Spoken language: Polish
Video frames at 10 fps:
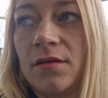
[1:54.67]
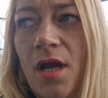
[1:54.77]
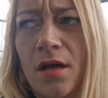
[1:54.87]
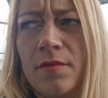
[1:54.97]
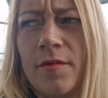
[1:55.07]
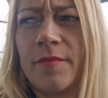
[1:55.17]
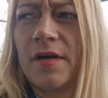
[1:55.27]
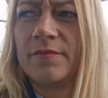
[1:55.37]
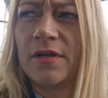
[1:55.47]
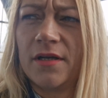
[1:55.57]
Yy, nie, chyba
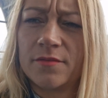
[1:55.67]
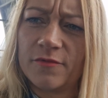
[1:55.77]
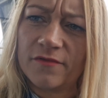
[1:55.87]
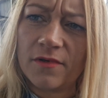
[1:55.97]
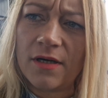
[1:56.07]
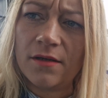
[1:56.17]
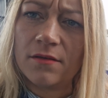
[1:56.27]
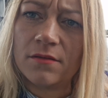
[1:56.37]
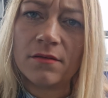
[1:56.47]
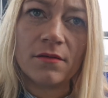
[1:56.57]
ma bilet, mówiła.
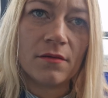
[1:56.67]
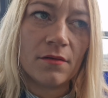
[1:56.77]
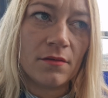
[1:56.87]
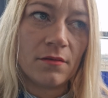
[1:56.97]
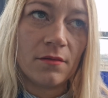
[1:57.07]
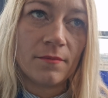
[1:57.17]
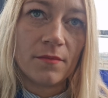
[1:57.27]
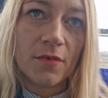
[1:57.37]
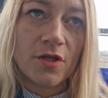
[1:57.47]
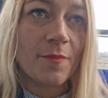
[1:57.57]

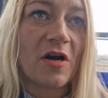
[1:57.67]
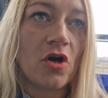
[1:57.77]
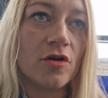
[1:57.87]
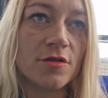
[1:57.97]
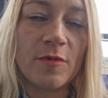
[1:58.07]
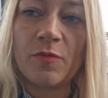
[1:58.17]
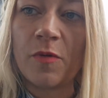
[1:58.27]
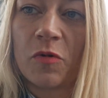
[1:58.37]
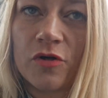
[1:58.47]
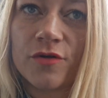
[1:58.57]
Dobra, chodźmy
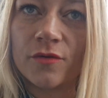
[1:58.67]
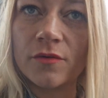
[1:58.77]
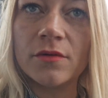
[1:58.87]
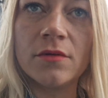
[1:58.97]
po prostu.